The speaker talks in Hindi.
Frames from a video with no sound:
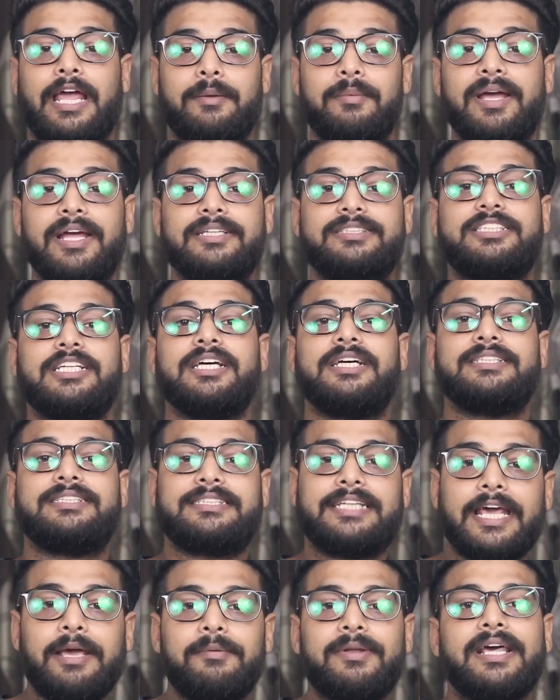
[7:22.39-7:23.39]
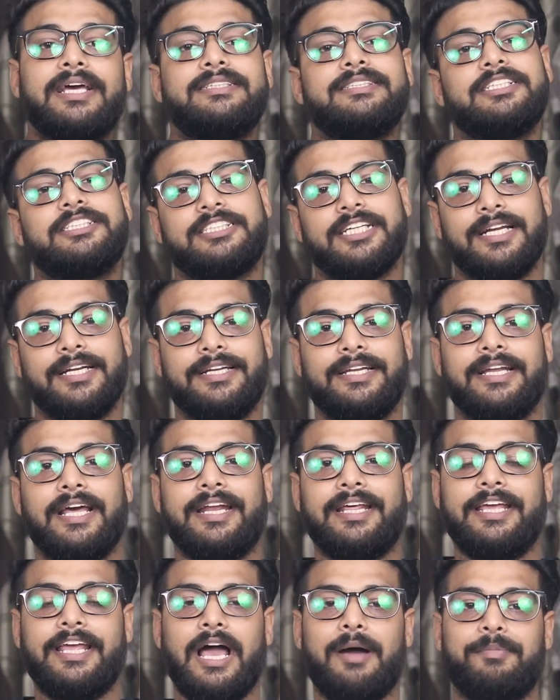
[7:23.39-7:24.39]
इमेज स्टेबलाइजेशन
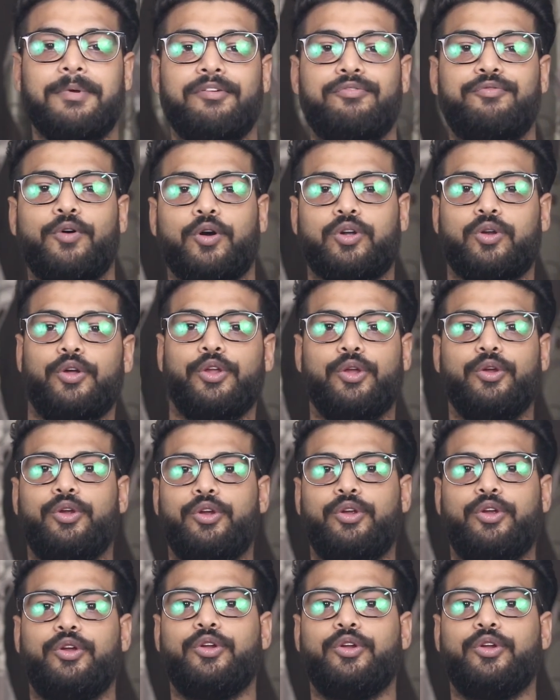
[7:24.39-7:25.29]
यानी कि आपकी फोटो यू,